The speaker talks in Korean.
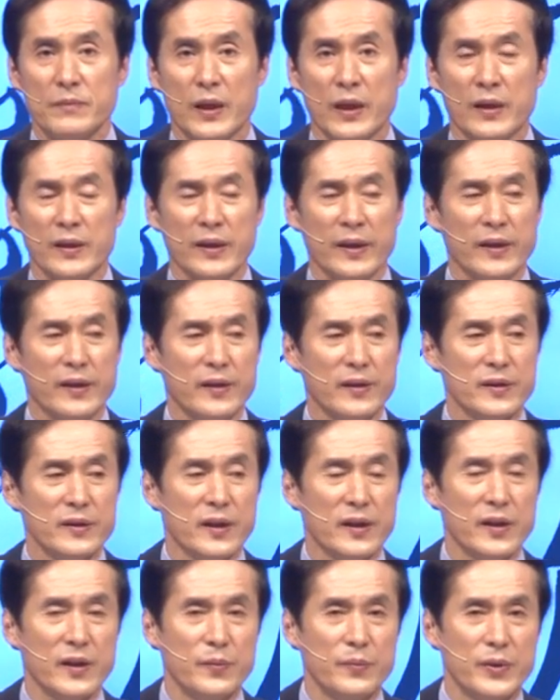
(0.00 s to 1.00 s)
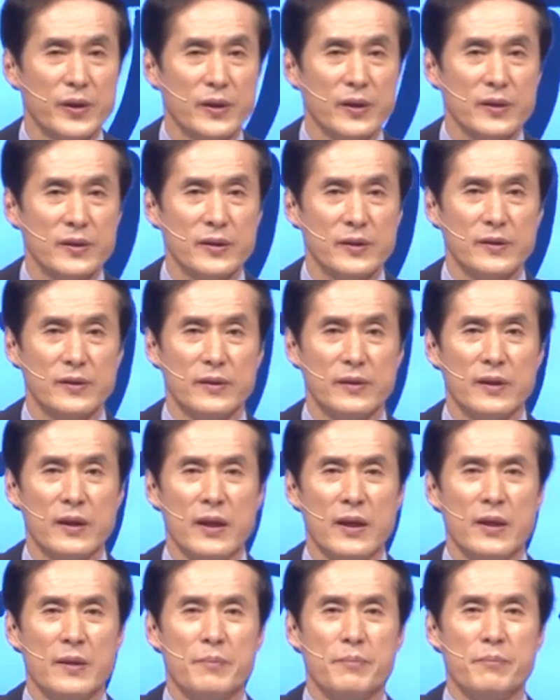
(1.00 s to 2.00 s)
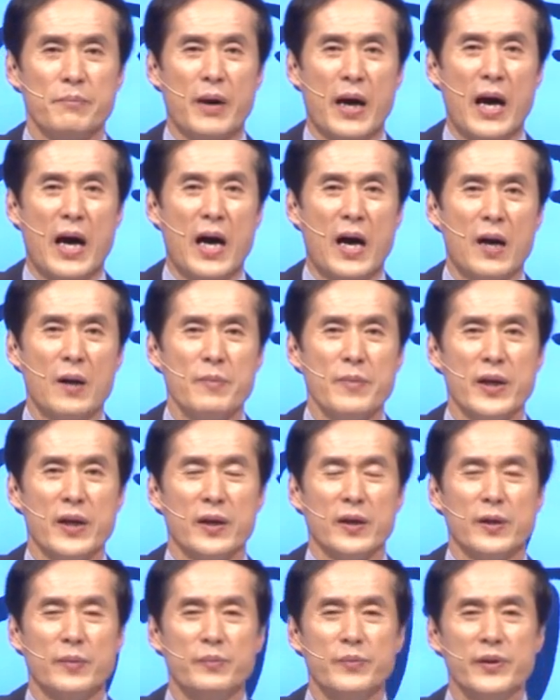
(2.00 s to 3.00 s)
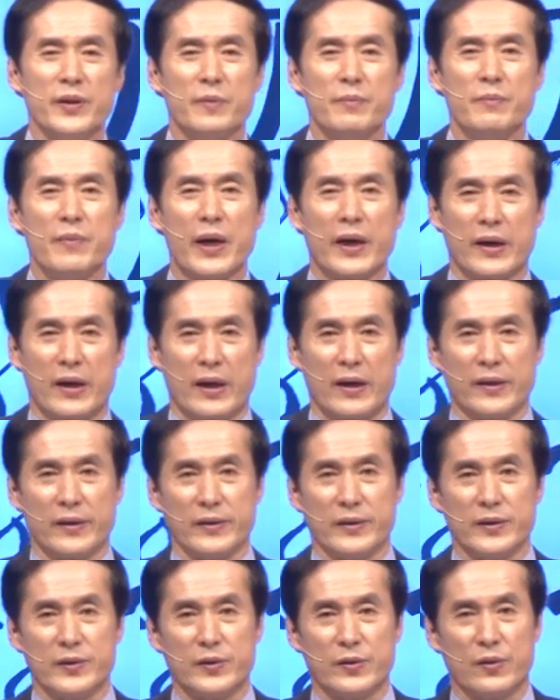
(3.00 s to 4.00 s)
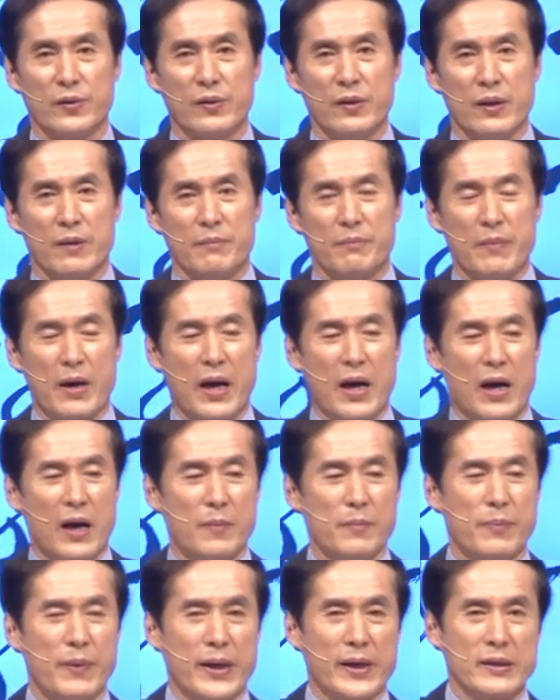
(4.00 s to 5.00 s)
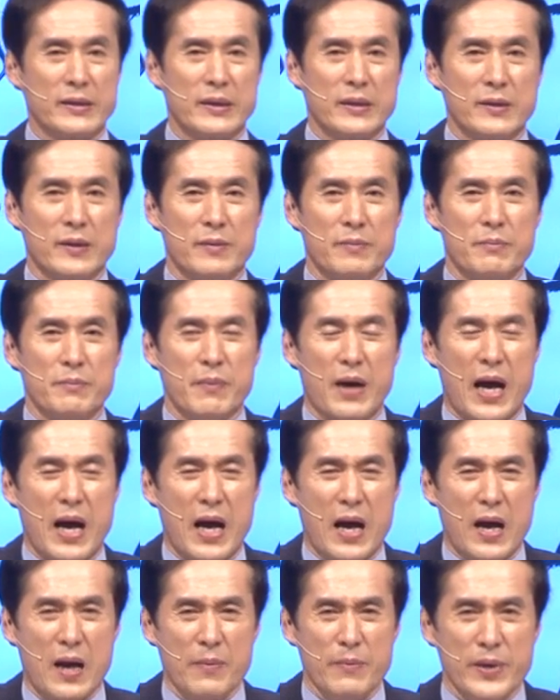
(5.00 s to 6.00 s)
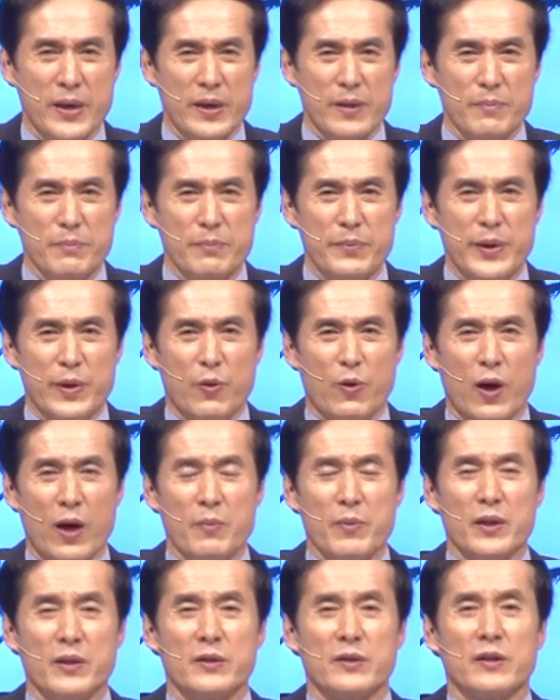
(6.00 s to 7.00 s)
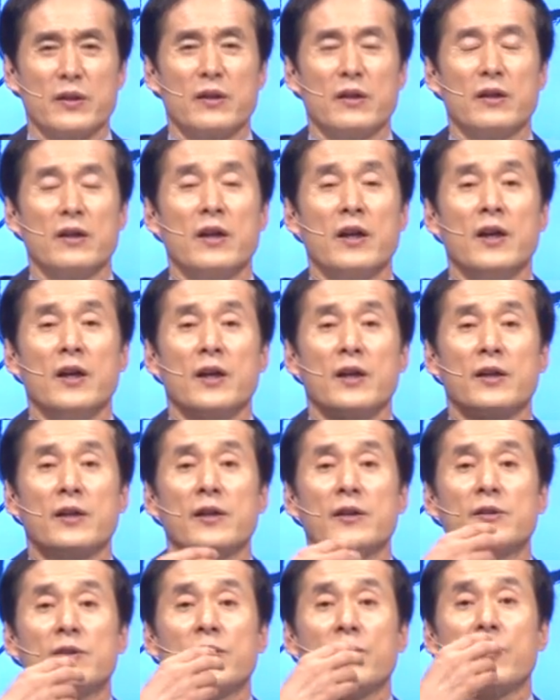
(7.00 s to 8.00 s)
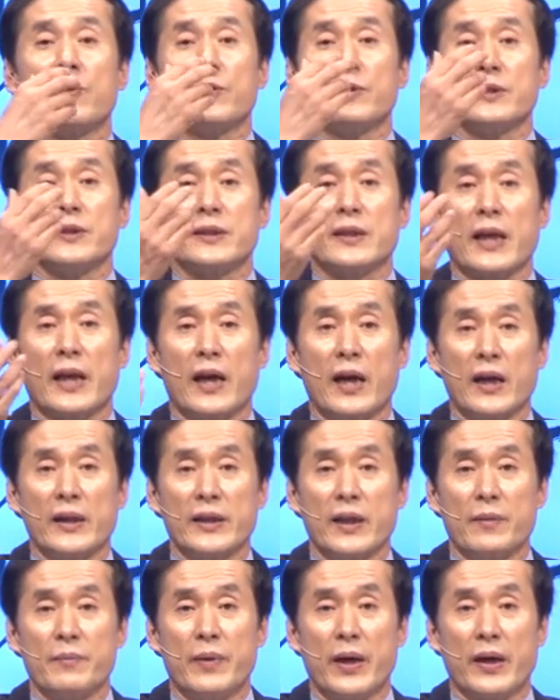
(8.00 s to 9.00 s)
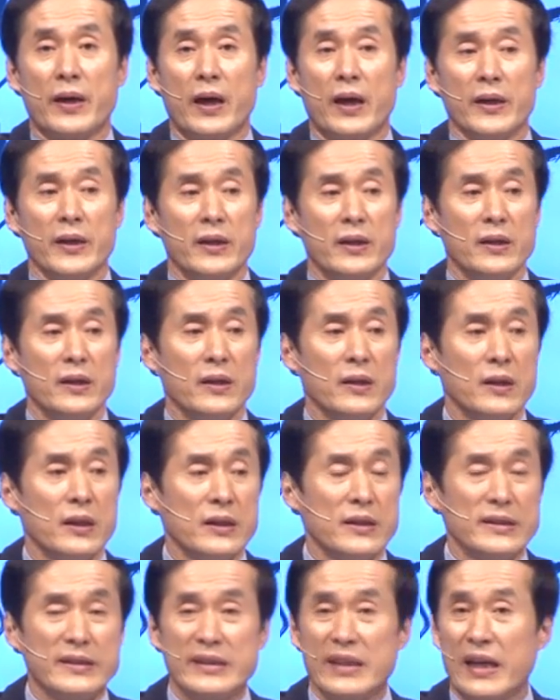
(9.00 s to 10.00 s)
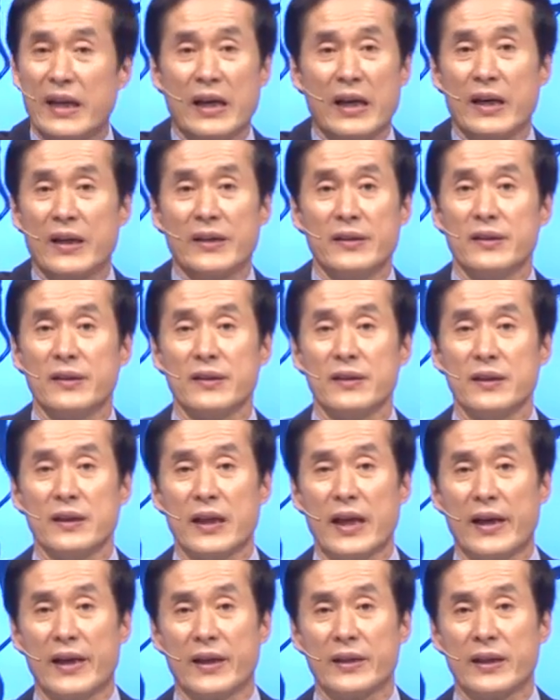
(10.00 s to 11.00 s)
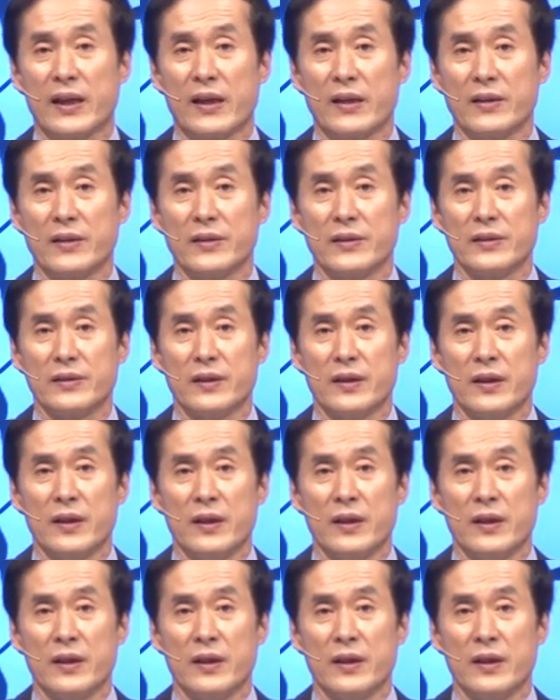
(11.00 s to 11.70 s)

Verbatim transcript: 그런데 능력이 없는 것은 마음에 없는 말을 하는 것이죠. 마음 바리새인들은 마음에는 미워하면서 겉으로는 사랑한다 말을 하니 사랑하는 능력이 안 나타나는 것이.